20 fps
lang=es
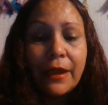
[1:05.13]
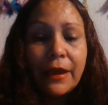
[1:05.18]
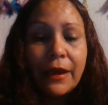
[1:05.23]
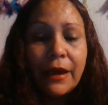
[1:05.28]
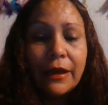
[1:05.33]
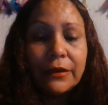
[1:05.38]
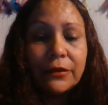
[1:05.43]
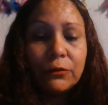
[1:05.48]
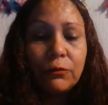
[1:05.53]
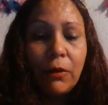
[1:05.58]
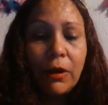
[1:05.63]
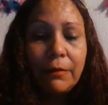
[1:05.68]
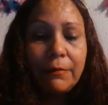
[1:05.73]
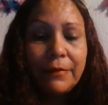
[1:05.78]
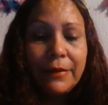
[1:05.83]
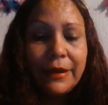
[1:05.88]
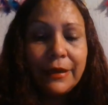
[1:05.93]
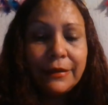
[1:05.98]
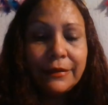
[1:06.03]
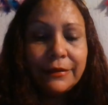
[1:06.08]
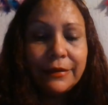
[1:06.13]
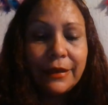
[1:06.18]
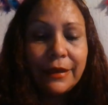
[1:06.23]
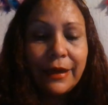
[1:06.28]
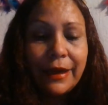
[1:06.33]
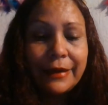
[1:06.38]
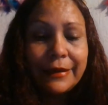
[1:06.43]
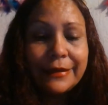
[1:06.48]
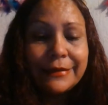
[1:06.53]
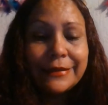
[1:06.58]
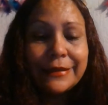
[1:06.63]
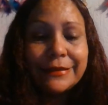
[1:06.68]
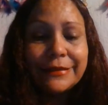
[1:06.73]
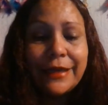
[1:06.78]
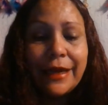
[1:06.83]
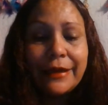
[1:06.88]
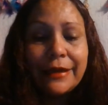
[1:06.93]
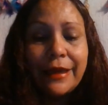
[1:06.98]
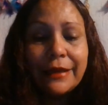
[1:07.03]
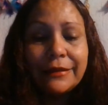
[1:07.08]
Actualmente la
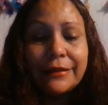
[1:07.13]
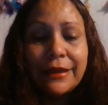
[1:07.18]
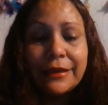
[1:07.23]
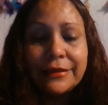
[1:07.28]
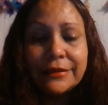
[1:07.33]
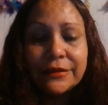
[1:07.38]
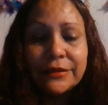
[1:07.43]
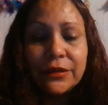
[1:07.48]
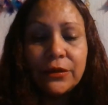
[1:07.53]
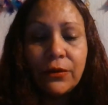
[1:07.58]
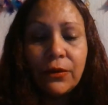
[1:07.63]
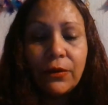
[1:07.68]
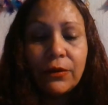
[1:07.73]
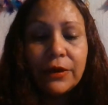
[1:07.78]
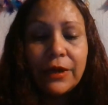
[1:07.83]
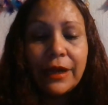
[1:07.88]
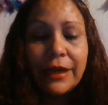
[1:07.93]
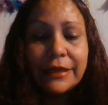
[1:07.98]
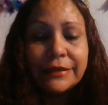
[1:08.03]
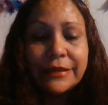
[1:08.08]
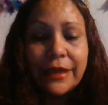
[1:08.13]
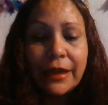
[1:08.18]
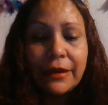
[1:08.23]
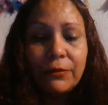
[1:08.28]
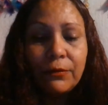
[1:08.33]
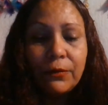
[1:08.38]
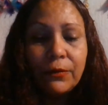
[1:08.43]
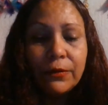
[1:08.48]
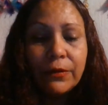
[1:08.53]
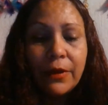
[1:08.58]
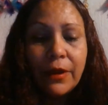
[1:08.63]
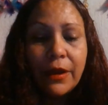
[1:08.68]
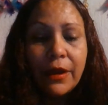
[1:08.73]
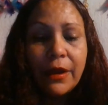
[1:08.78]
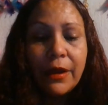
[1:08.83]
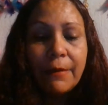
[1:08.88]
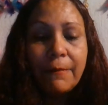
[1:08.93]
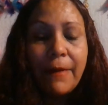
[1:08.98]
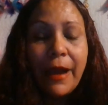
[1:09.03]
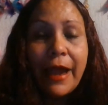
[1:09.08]
necesaria atención a la salud
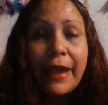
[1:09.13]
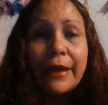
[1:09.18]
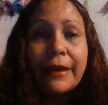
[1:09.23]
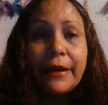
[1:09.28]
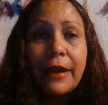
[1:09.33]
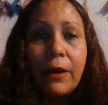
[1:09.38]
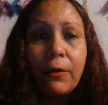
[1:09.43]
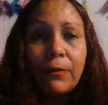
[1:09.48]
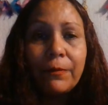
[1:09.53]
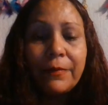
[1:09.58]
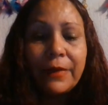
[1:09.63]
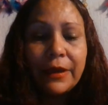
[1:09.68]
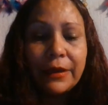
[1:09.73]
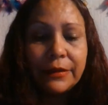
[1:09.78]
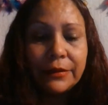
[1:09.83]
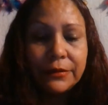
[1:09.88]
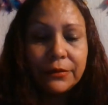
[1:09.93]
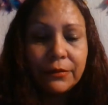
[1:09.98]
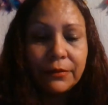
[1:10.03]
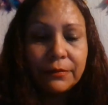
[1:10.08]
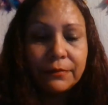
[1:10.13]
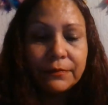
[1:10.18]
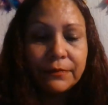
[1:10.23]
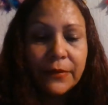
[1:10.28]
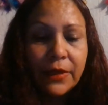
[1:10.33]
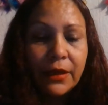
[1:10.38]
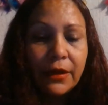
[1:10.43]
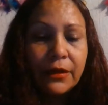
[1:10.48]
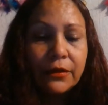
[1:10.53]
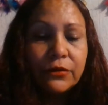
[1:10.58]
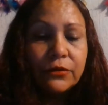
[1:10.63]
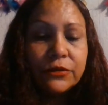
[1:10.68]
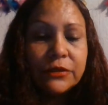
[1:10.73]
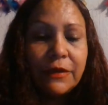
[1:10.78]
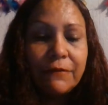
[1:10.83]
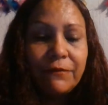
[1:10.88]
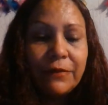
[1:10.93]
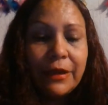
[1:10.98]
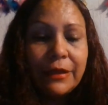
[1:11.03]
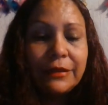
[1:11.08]
va en aumento nos
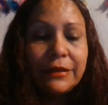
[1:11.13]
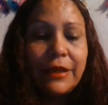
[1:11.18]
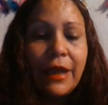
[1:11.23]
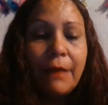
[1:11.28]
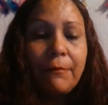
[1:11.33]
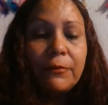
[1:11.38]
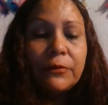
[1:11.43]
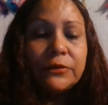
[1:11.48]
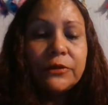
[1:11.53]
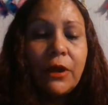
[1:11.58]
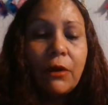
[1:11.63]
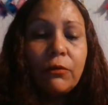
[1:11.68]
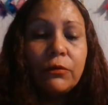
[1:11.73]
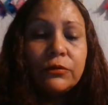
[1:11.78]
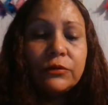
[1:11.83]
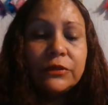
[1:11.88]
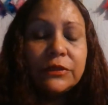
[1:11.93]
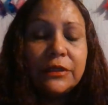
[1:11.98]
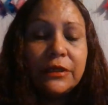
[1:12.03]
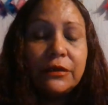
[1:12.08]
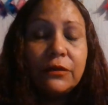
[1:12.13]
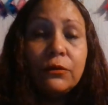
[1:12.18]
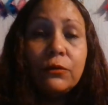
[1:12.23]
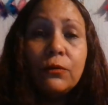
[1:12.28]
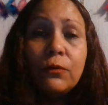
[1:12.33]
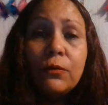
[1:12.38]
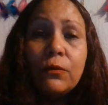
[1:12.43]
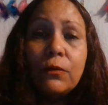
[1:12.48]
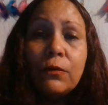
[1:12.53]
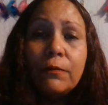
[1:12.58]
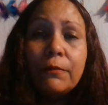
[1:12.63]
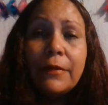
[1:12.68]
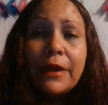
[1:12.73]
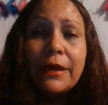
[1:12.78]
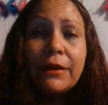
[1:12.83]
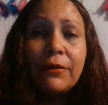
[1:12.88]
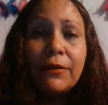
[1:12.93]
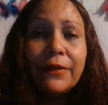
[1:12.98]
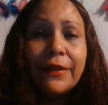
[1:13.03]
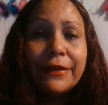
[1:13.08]
enfrentamos a un
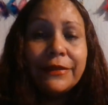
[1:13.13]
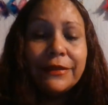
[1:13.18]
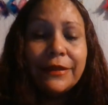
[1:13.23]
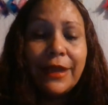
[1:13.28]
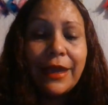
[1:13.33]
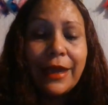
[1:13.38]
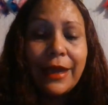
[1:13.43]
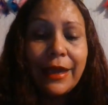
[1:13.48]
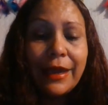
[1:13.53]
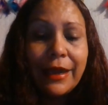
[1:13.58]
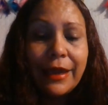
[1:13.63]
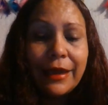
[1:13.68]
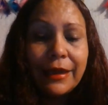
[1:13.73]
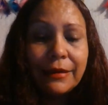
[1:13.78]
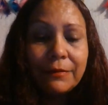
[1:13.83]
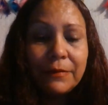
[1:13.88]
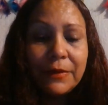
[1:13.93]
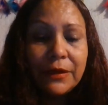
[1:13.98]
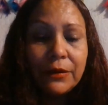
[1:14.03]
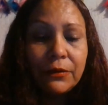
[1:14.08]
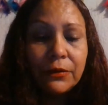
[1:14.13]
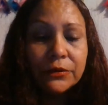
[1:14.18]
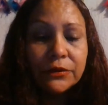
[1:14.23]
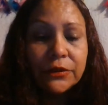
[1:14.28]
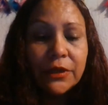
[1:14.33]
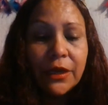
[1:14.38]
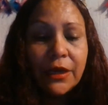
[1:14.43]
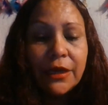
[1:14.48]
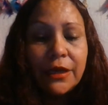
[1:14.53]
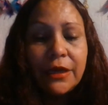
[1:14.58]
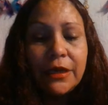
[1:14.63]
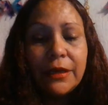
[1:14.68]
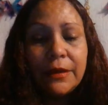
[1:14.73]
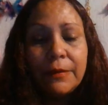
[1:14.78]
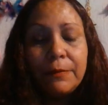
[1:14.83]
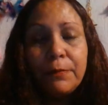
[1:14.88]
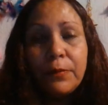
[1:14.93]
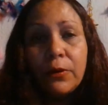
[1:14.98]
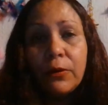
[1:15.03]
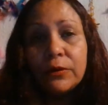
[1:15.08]
sinnúmero de términos y
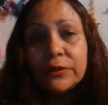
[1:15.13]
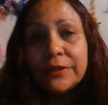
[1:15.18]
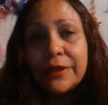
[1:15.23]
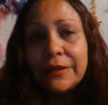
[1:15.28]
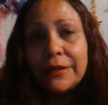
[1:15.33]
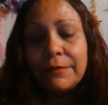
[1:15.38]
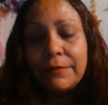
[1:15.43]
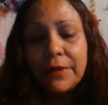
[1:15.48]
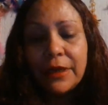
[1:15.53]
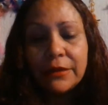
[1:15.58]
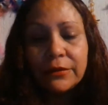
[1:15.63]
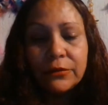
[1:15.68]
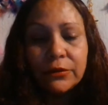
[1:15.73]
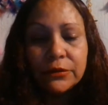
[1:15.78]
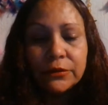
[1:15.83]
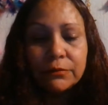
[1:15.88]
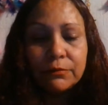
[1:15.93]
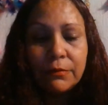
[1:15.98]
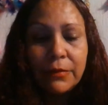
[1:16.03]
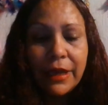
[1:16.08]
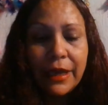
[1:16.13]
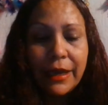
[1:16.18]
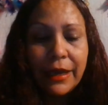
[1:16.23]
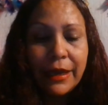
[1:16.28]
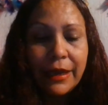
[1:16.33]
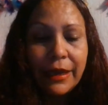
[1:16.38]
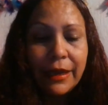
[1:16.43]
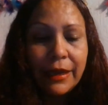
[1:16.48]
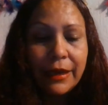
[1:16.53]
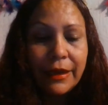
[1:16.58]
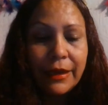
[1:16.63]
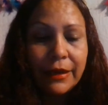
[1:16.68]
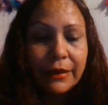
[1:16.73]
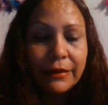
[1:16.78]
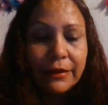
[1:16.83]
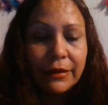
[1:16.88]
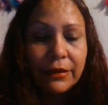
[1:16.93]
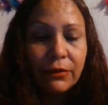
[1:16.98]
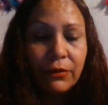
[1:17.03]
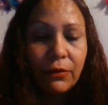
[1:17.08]
procedimientos
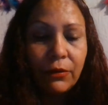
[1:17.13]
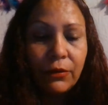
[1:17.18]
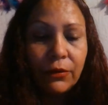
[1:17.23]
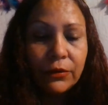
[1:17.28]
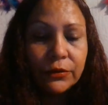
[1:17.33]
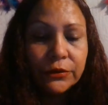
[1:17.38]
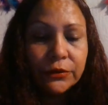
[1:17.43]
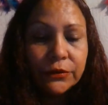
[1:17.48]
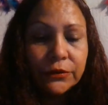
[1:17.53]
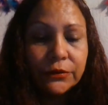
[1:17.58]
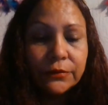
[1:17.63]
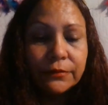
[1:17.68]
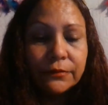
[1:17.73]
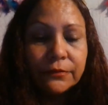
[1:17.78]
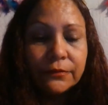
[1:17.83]
médicos